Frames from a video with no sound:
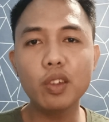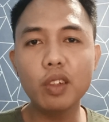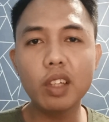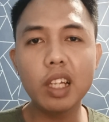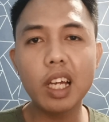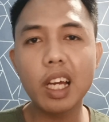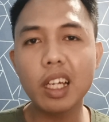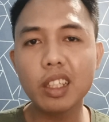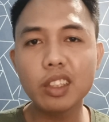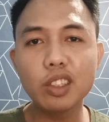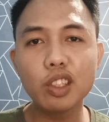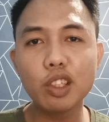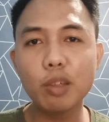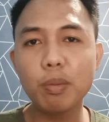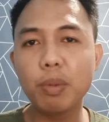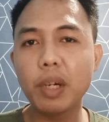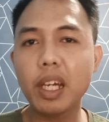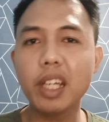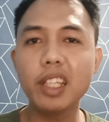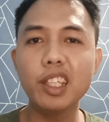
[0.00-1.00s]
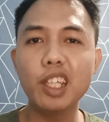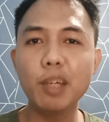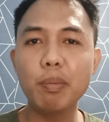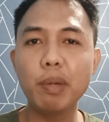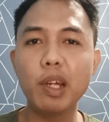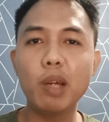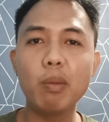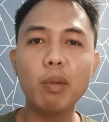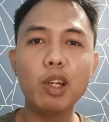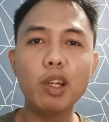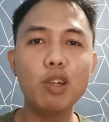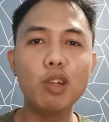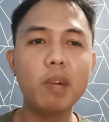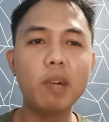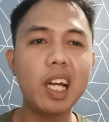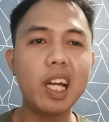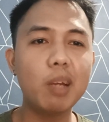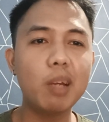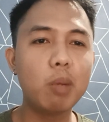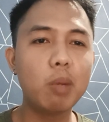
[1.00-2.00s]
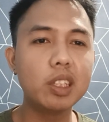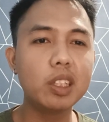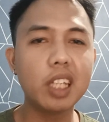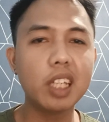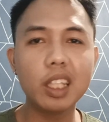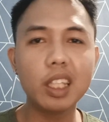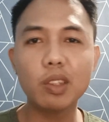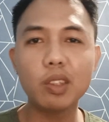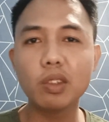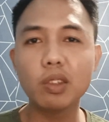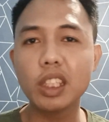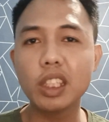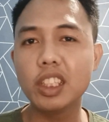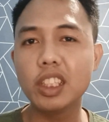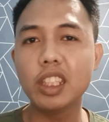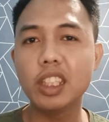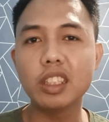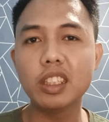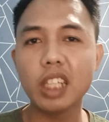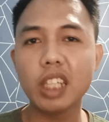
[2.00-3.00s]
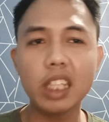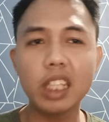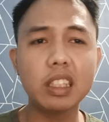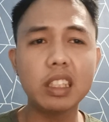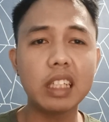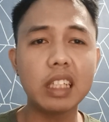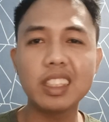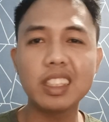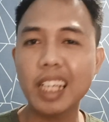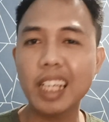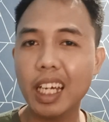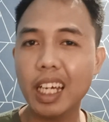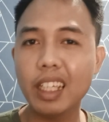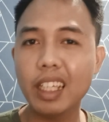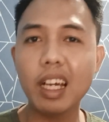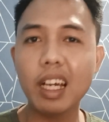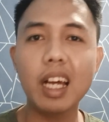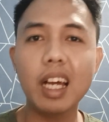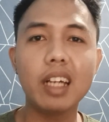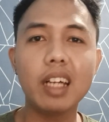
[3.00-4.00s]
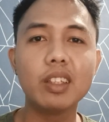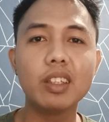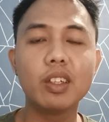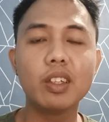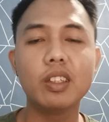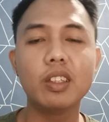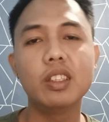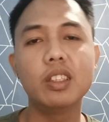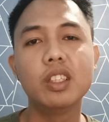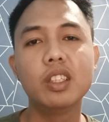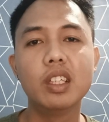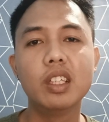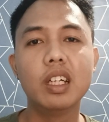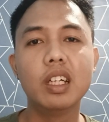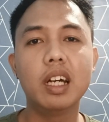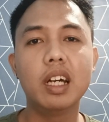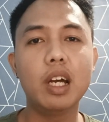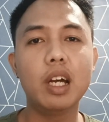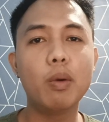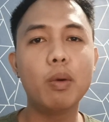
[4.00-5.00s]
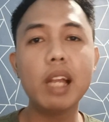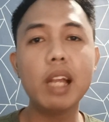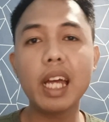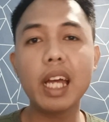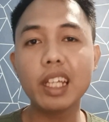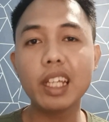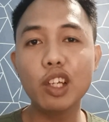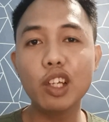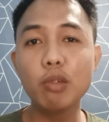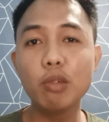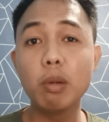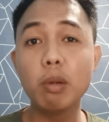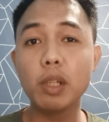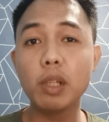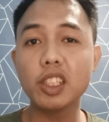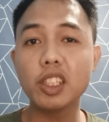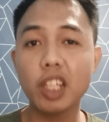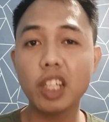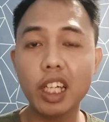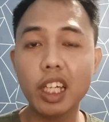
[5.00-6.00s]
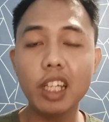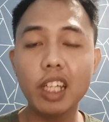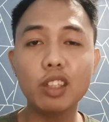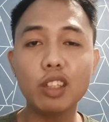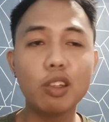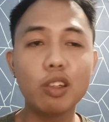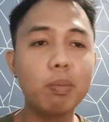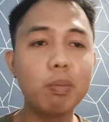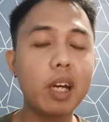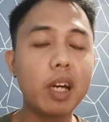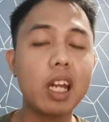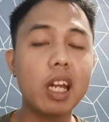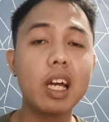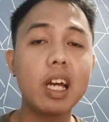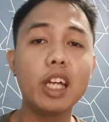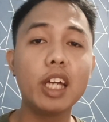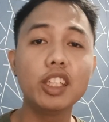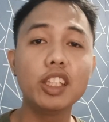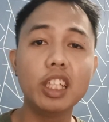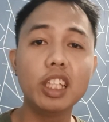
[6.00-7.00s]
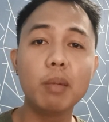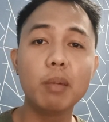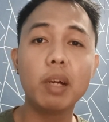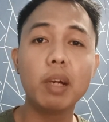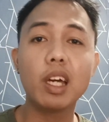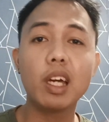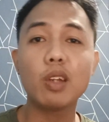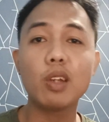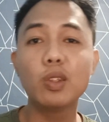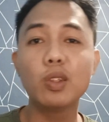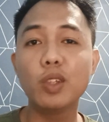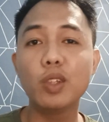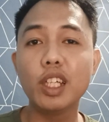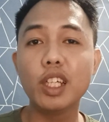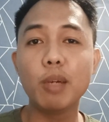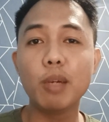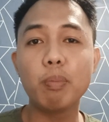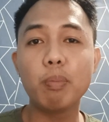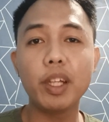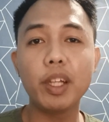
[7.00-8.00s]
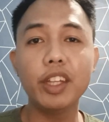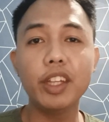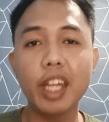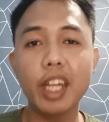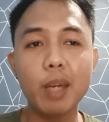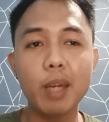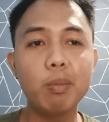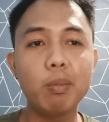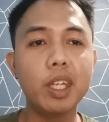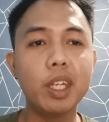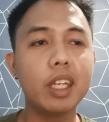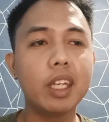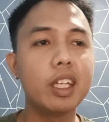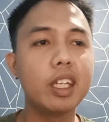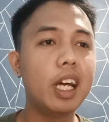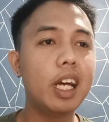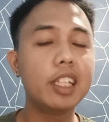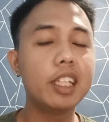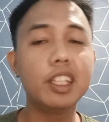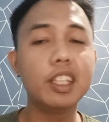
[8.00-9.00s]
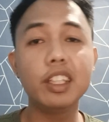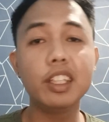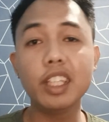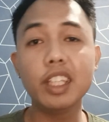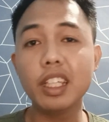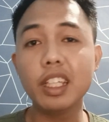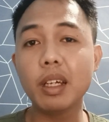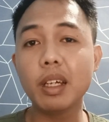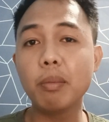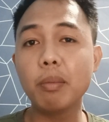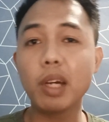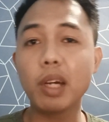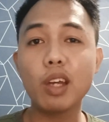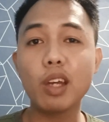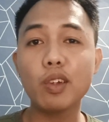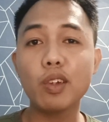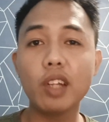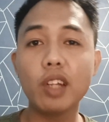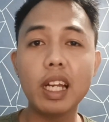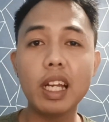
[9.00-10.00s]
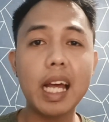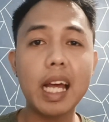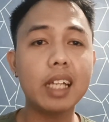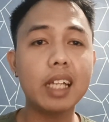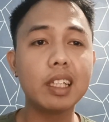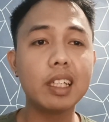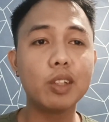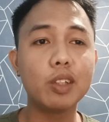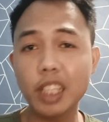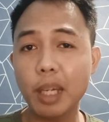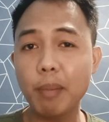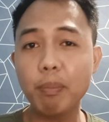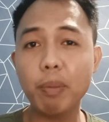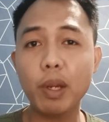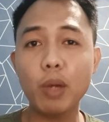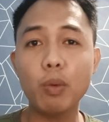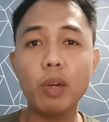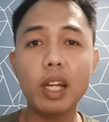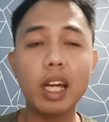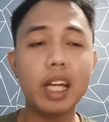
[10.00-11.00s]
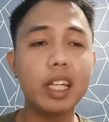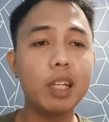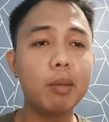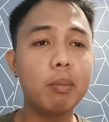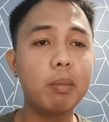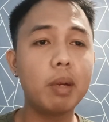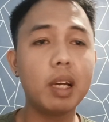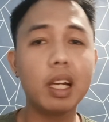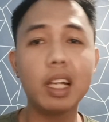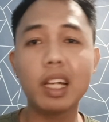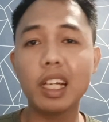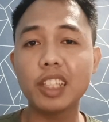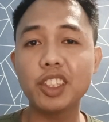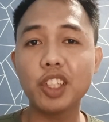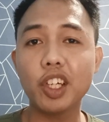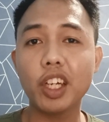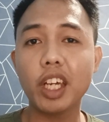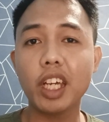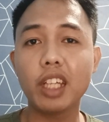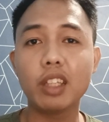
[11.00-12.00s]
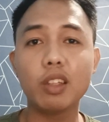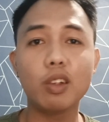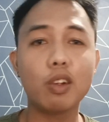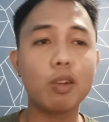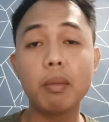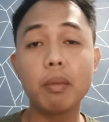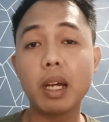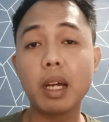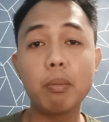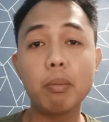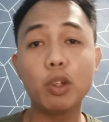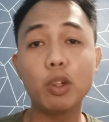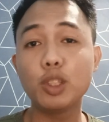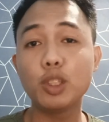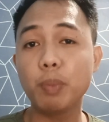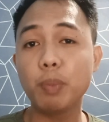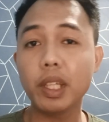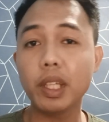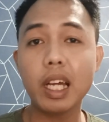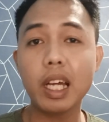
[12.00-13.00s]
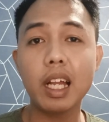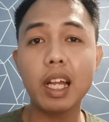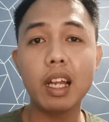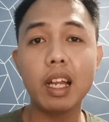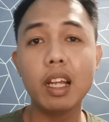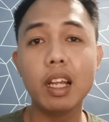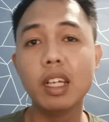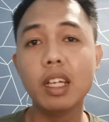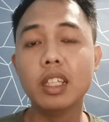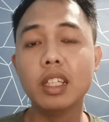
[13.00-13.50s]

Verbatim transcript: yun lang, so parang hindi pa naman lumalabas eh, itong disease X at sana nga, no? Uh, wala nang lumabas na ganito para nga hindi na magkaroon uli ng pandemic at hindi na magkaroon ng lockdown. Siyempre wala nang magkasakit o ma maospital